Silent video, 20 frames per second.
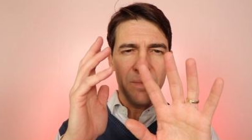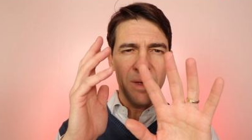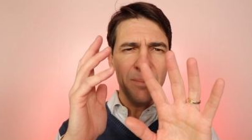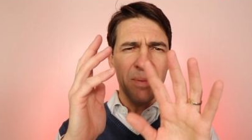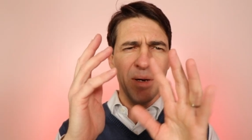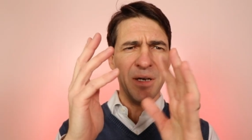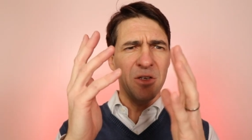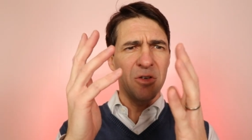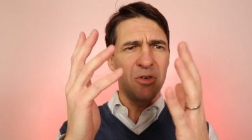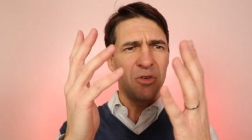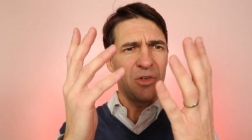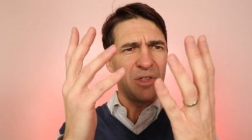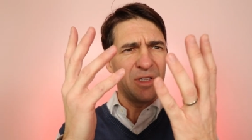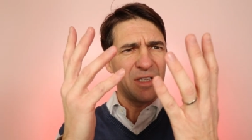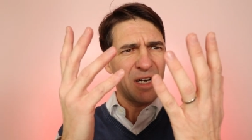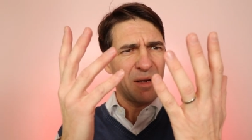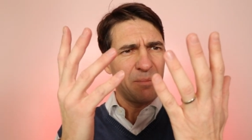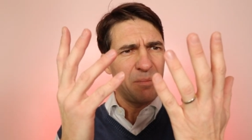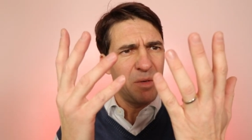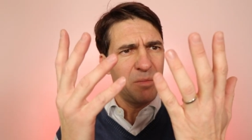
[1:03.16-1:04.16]
A me paiono
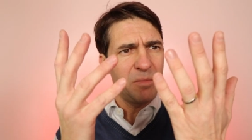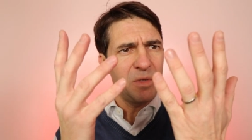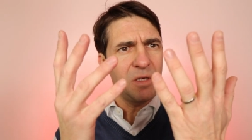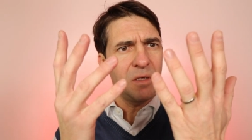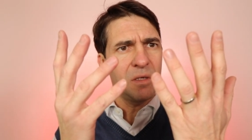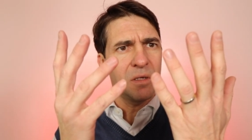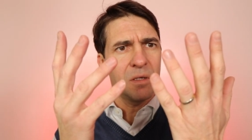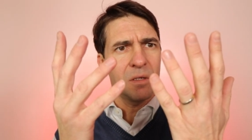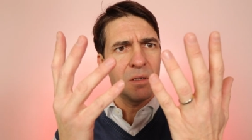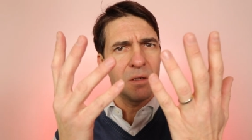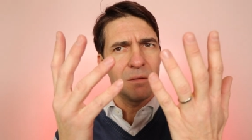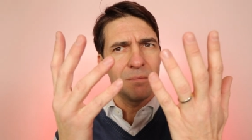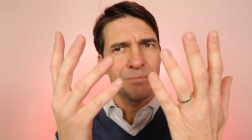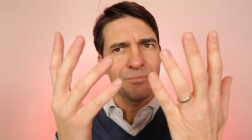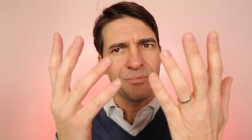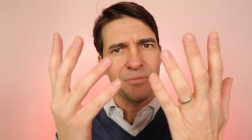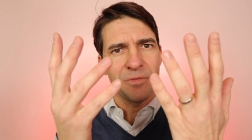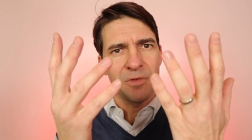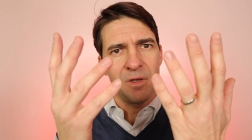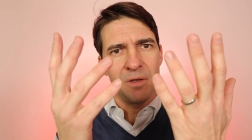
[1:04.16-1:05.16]
entrambe mie.
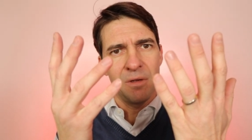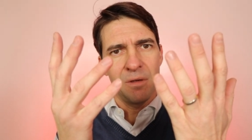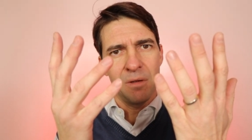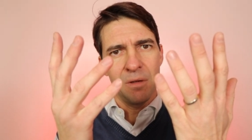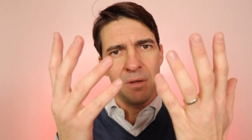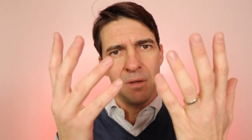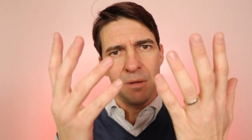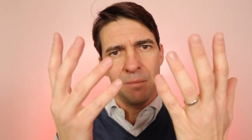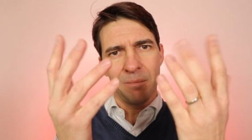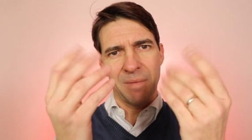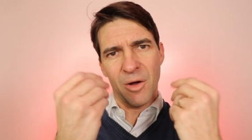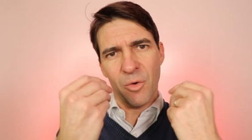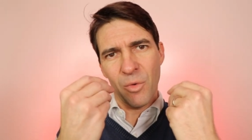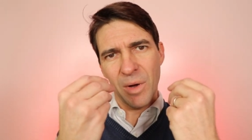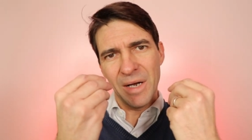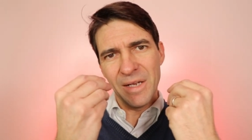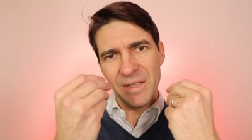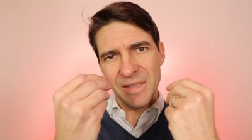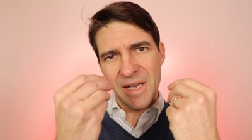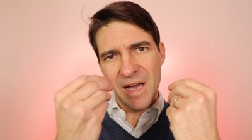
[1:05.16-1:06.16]
Ma quale